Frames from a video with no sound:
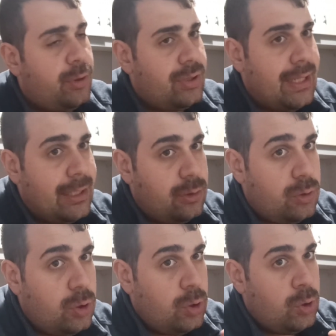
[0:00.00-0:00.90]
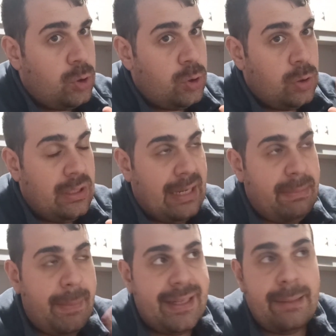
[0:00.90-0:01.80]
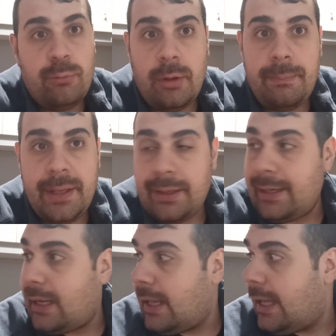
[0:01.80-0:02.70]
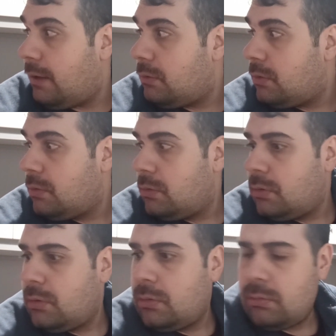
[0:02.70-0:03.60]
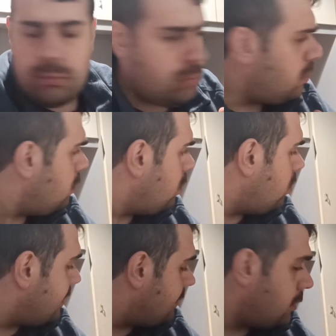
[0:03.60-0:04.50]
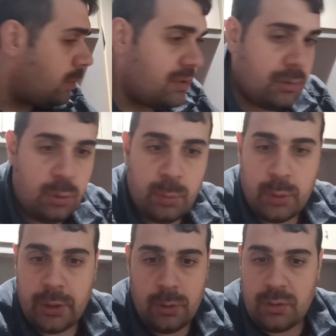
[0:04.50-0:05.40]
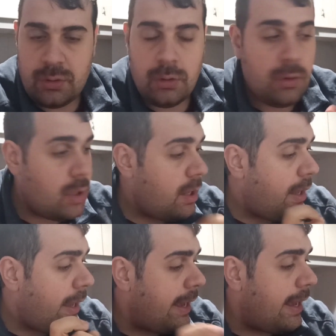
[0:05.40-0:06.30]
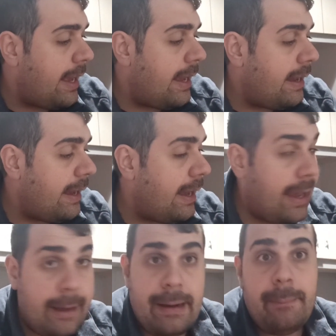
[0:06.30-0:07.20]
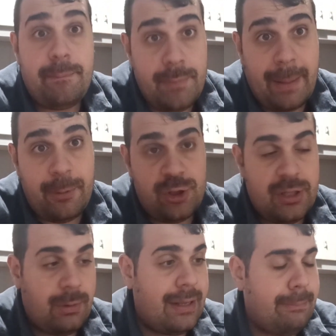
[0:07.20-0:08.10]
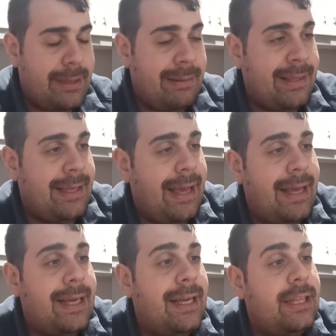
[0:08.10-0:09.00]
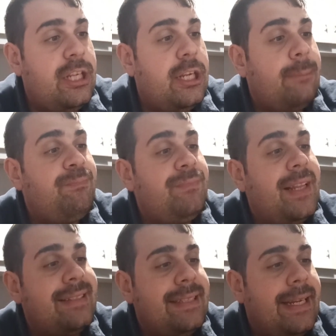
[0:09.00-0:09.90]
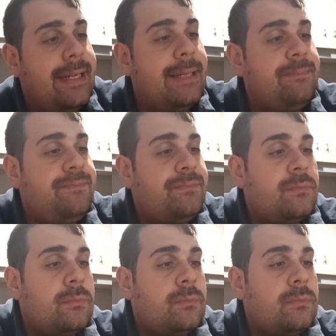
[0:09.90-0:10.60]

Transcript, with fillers: ho portato la bibita da burro birra e... Cos'è stato questo rumore? Non lo so. E, eh, è la, la pozione quella di, eh, di, della sirena.